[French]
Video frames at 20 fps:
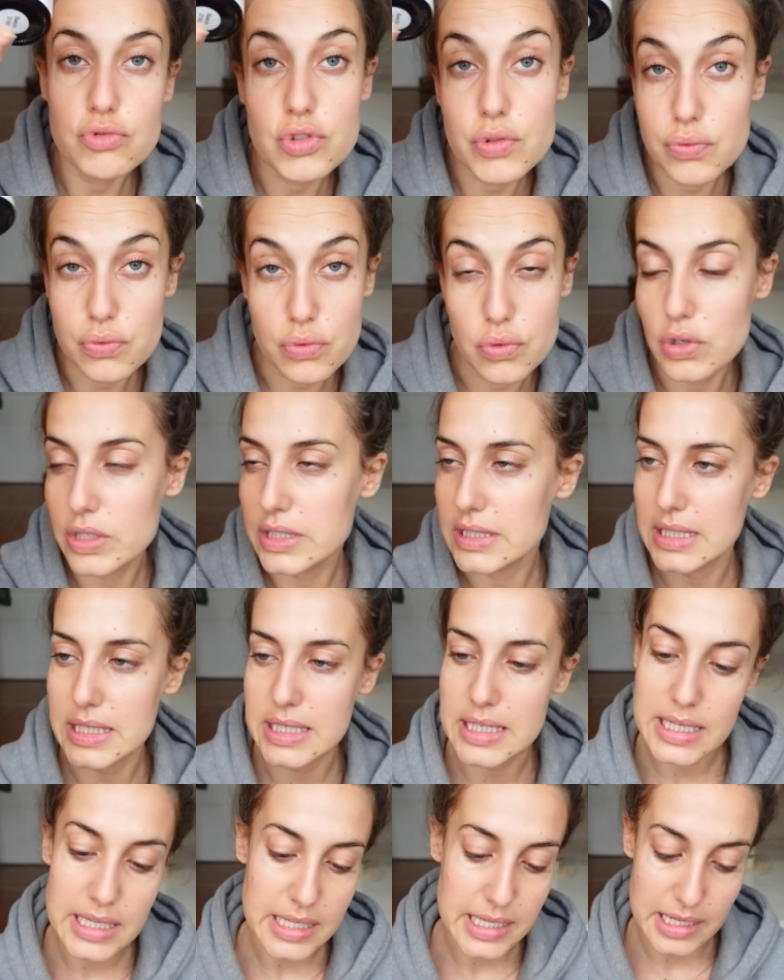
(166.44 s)
J'ai voulu
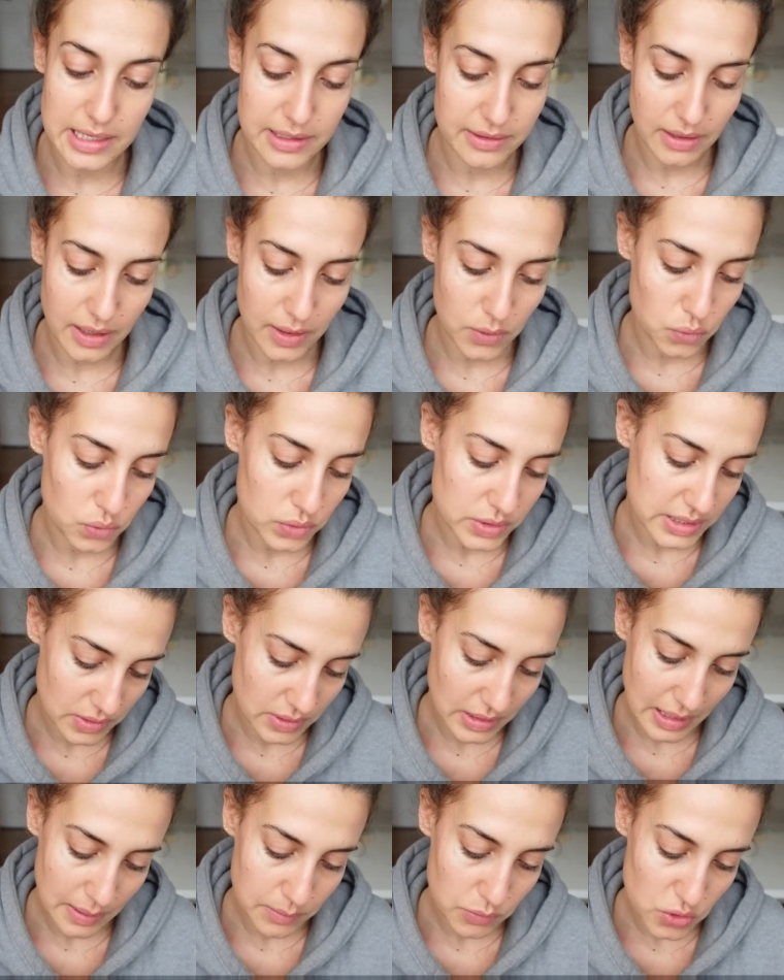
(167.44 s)
l'essayer et elle est très cool. C'est
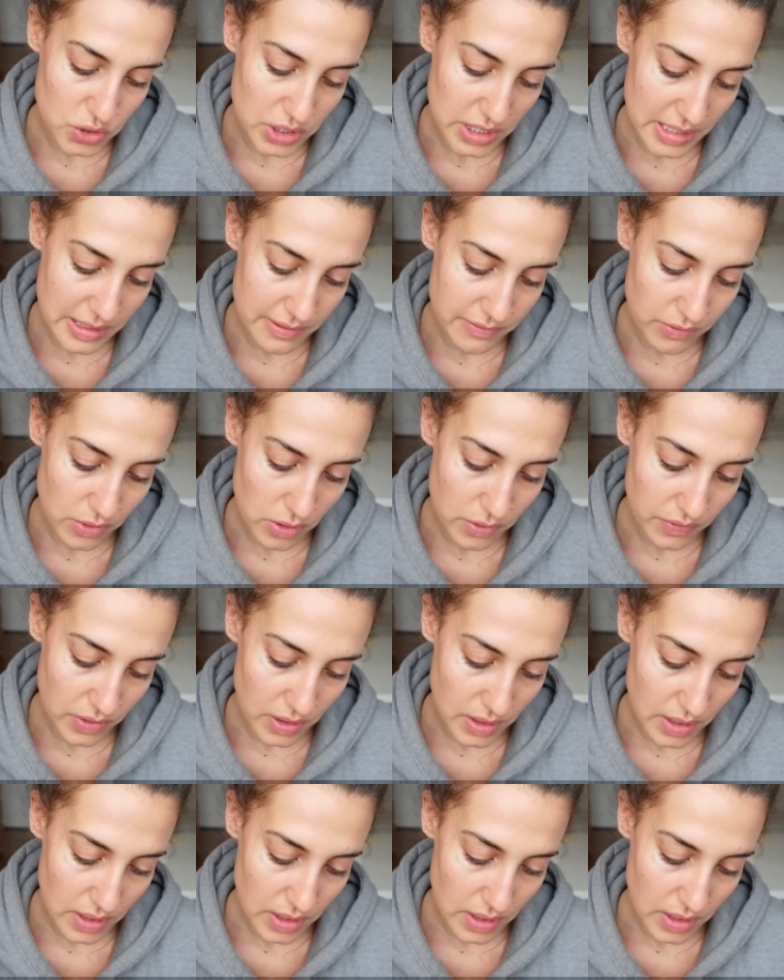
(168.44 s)
une crème de chez Evolve.